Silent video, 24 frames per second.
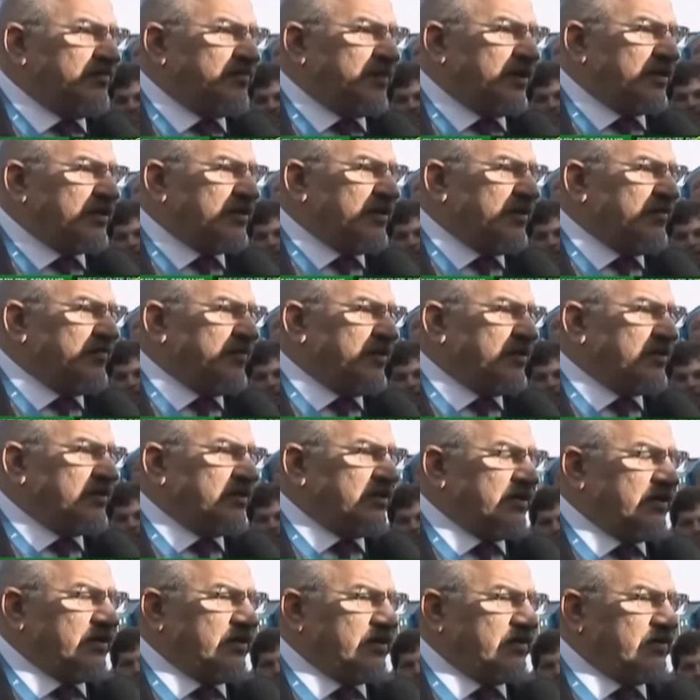de prácticamente
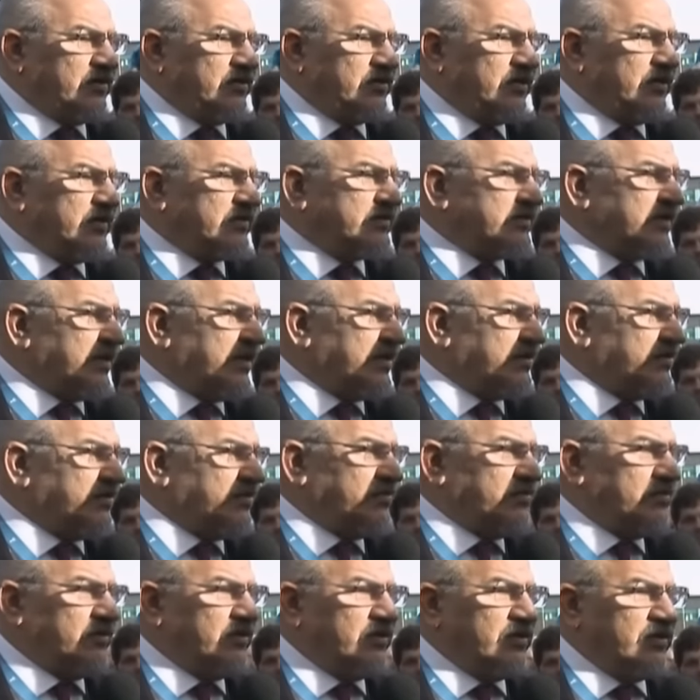10
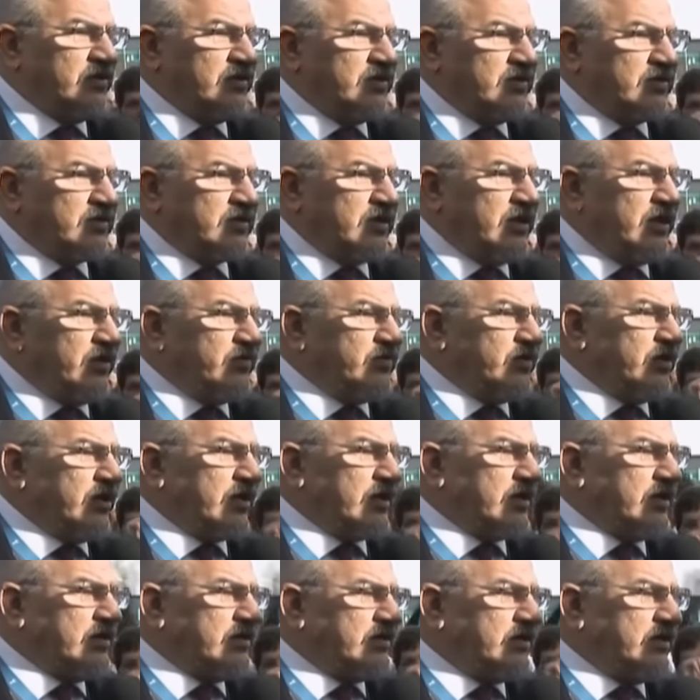años de la Unión
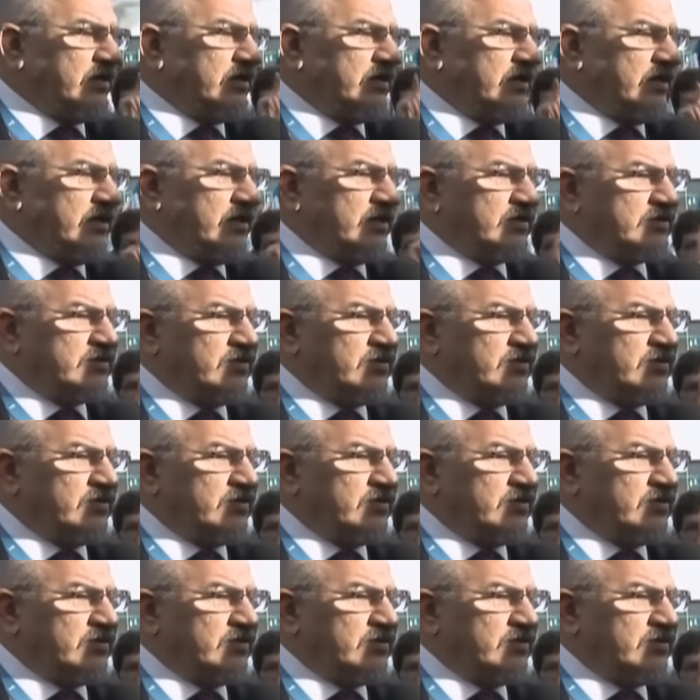Argentina, de